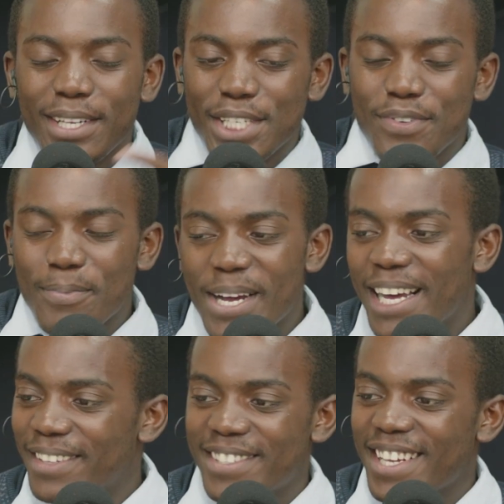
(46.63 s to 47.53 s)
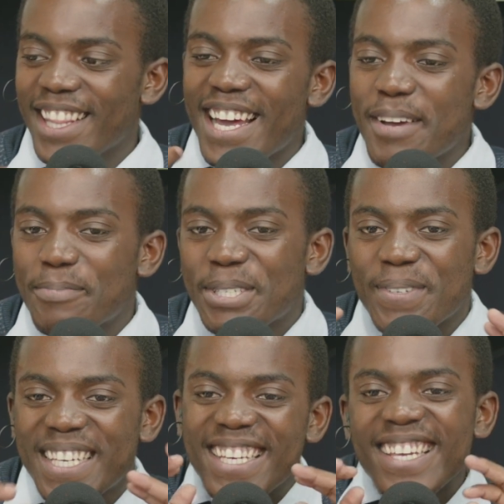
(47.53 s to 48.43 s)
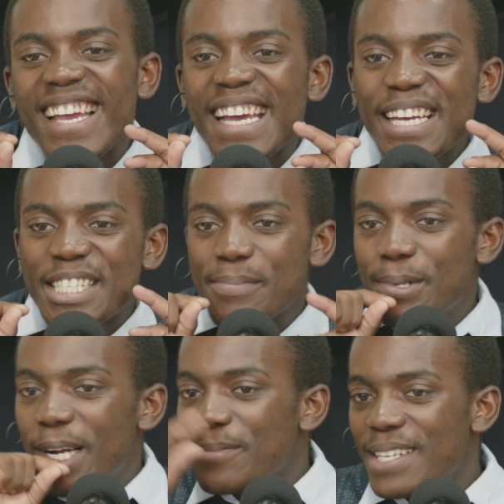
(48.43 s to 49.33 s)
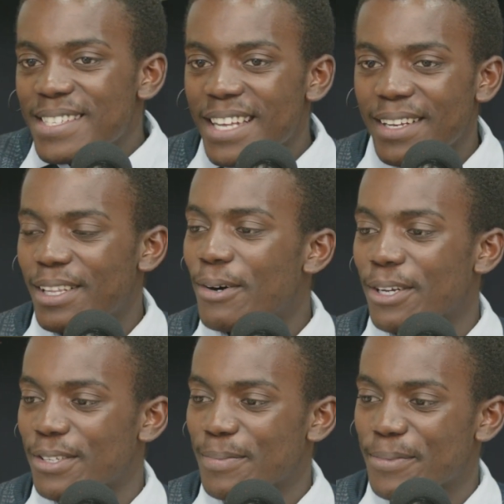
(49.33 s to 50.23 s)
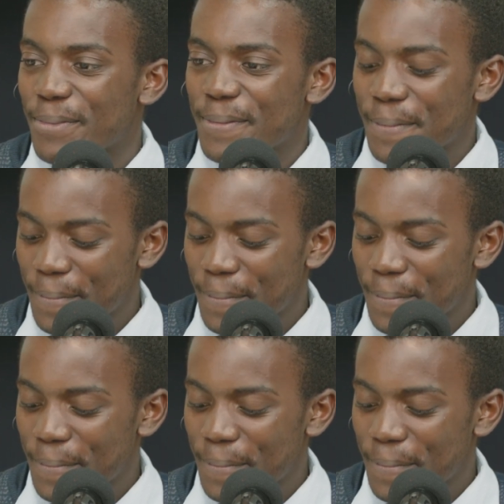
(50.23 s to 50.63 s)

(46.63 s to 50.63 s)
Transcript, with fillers: ver transformado, sei lá, para isso aqui, se melhorarmos esse detalhe está ótimo.